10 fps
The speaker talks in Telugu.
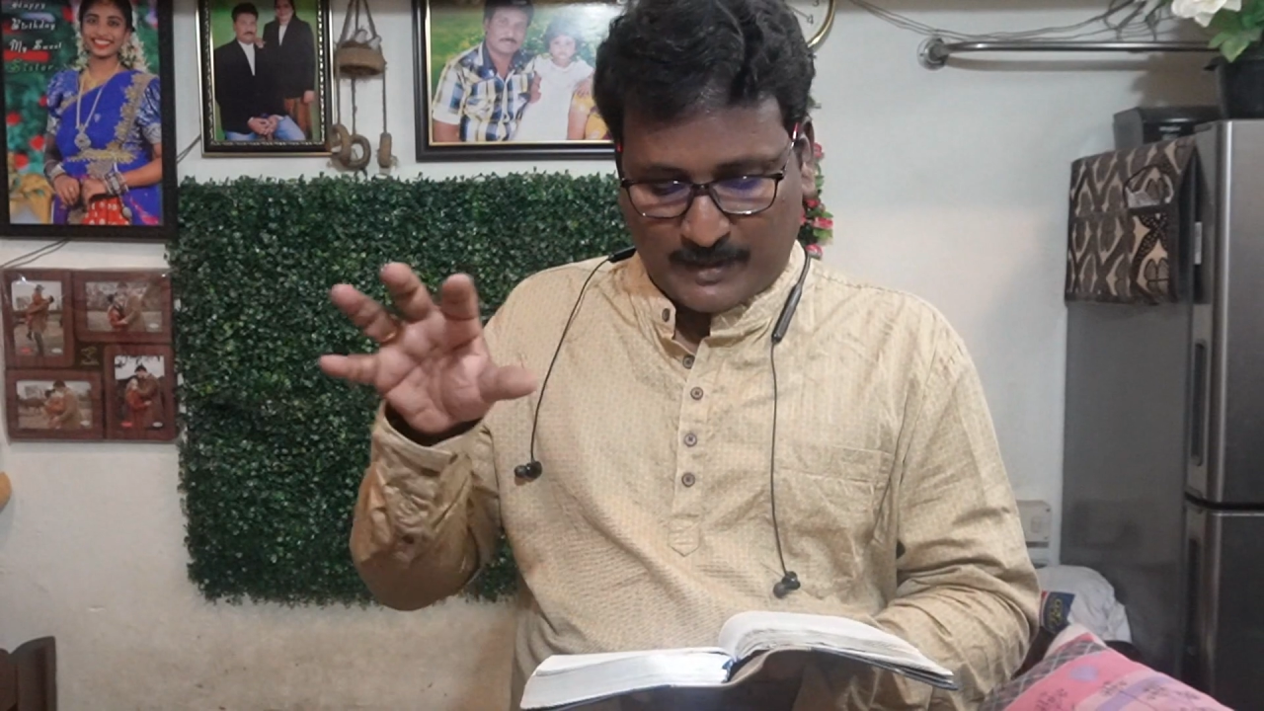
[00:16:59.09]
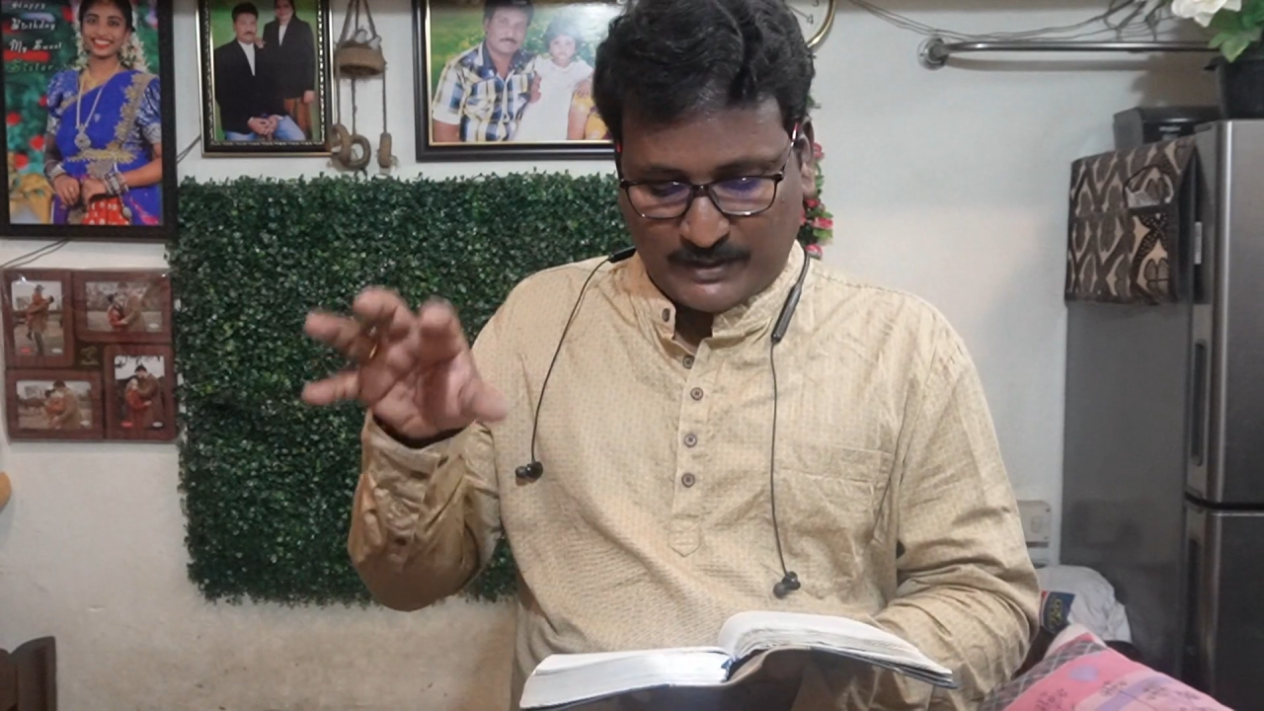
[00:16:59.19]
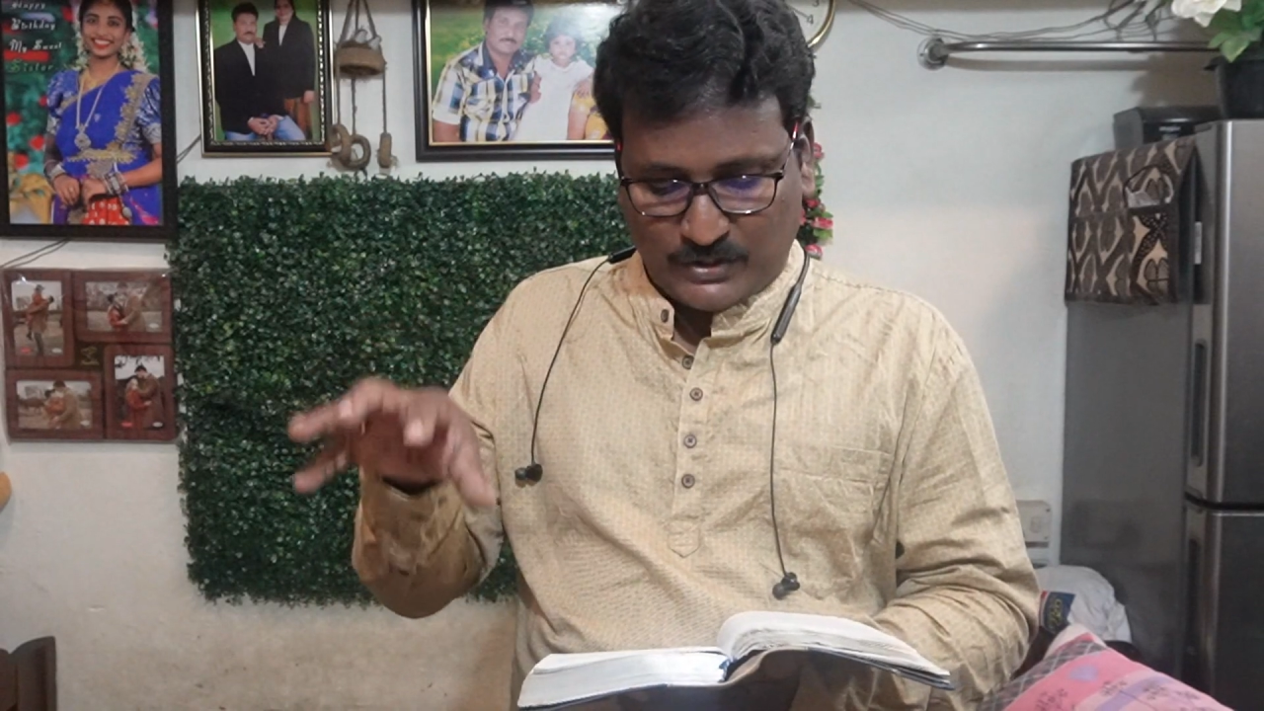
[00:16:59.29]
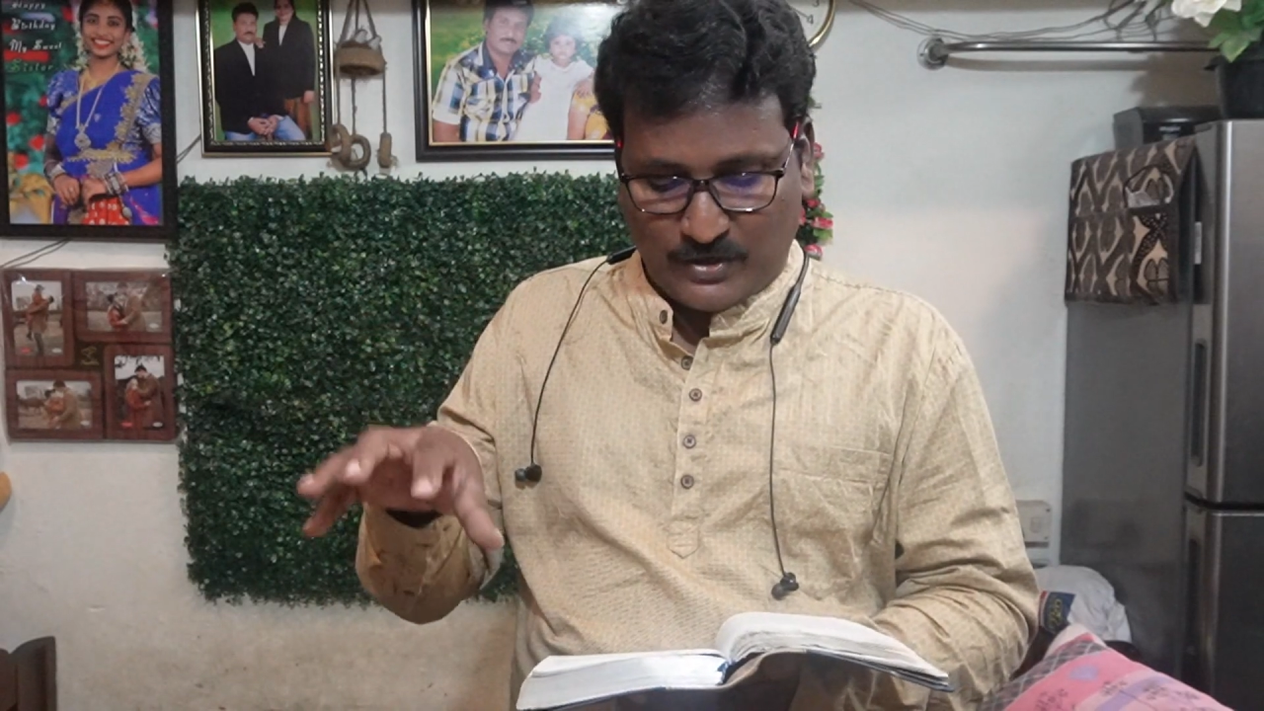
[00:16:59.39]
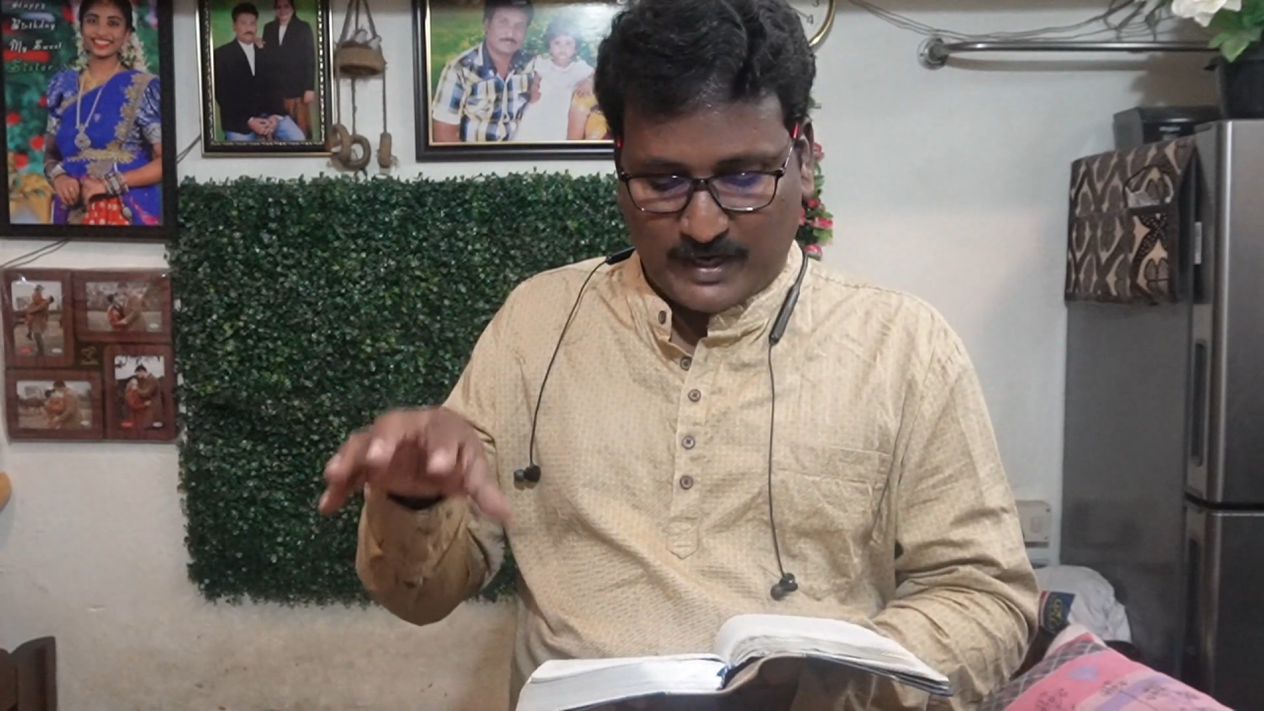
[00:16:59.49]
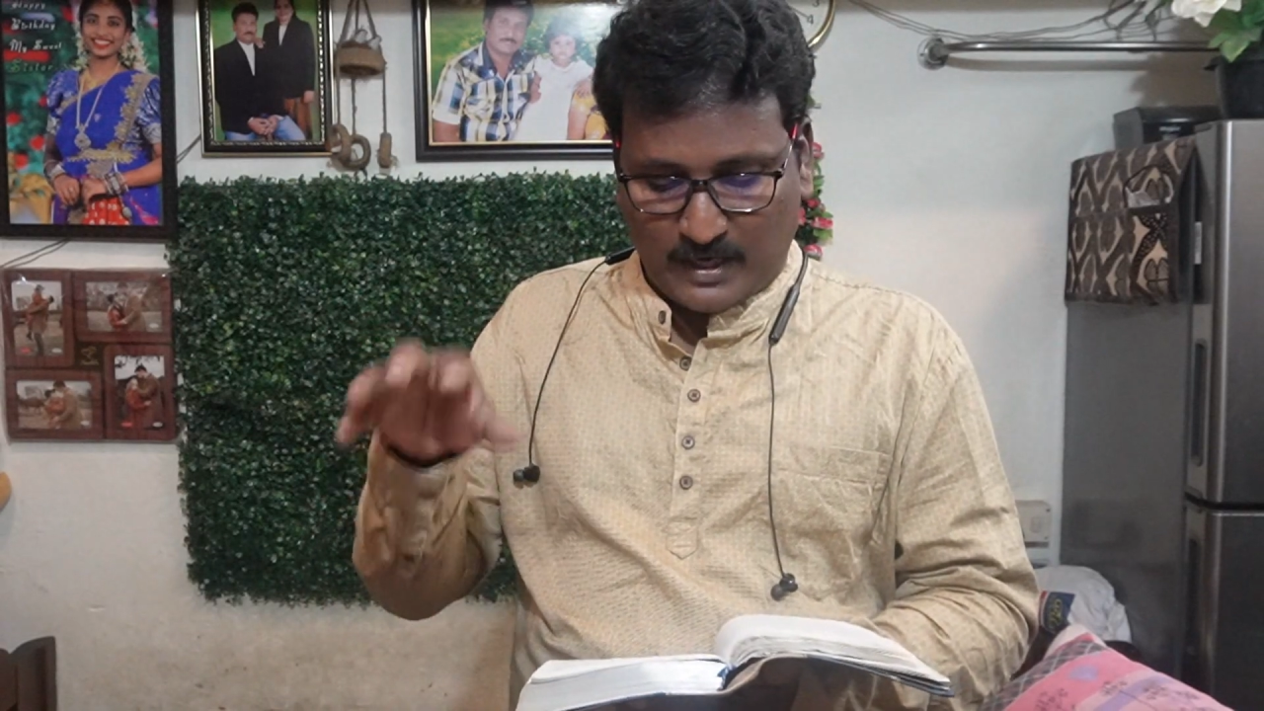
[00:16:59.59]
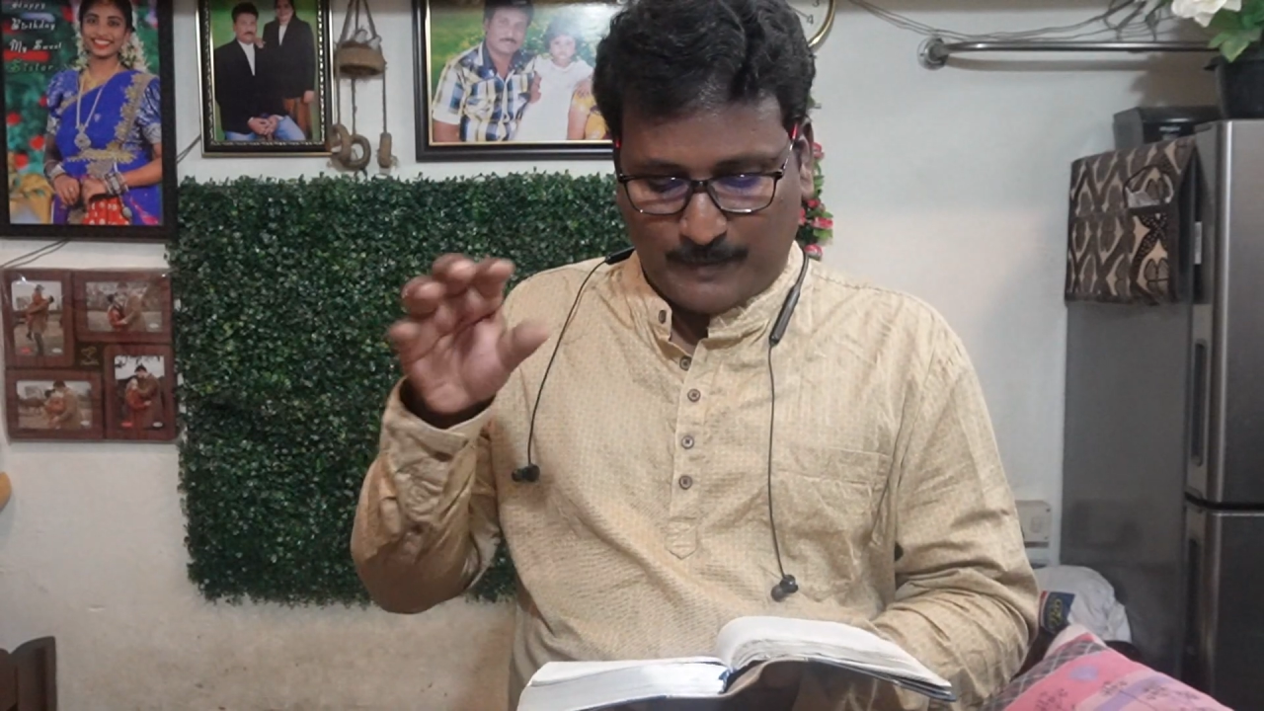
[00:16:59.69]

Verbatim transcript: మధ్యలోకి వెళ్ళి